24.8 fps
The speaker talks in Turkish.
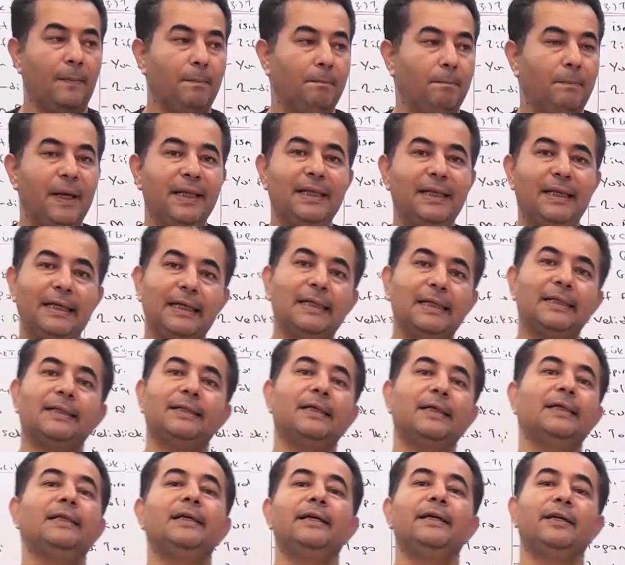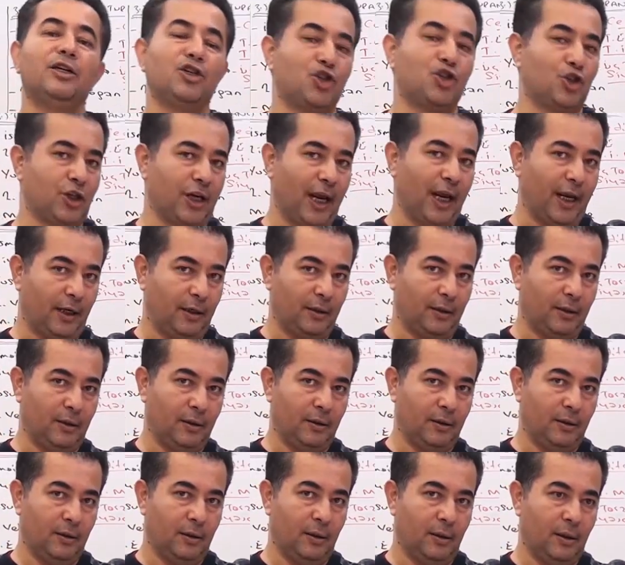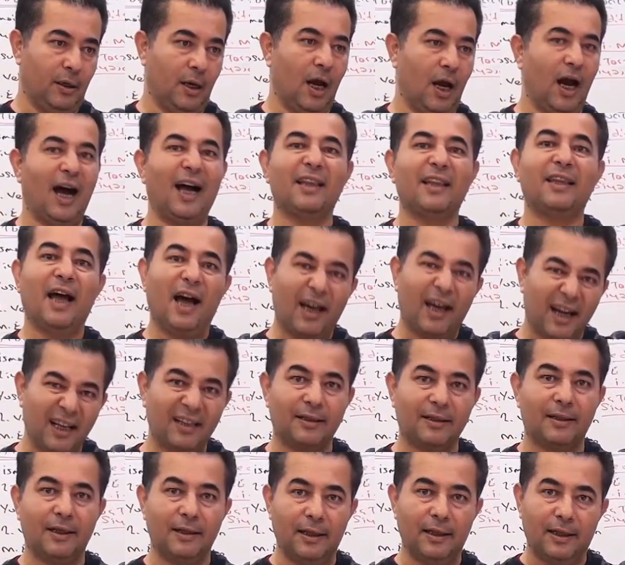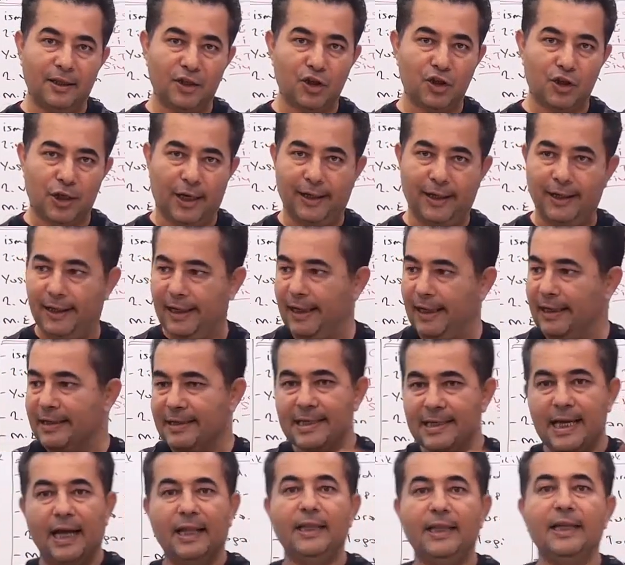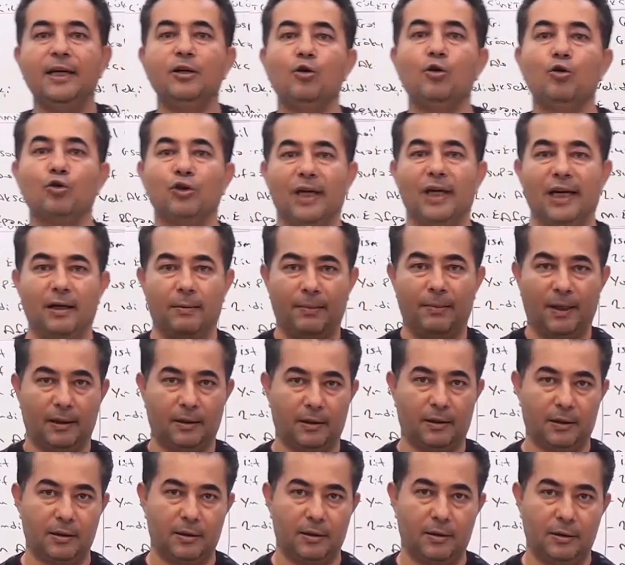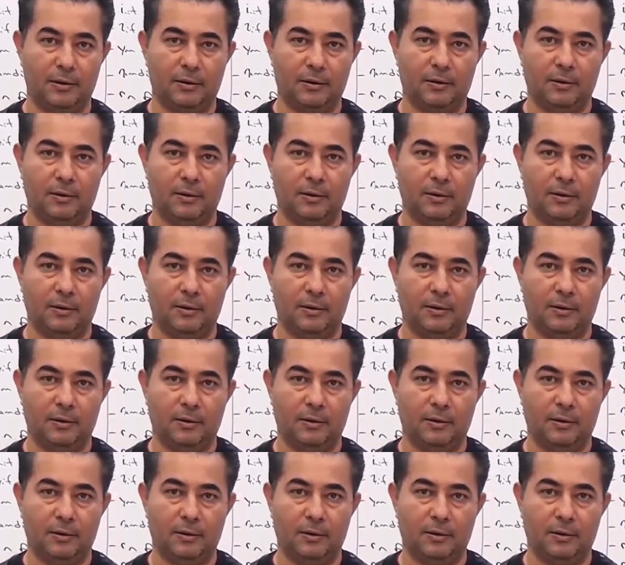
Medeniyet dediğiniz şey, hadarat dediğiniz şey insanlığın ortak malıdır.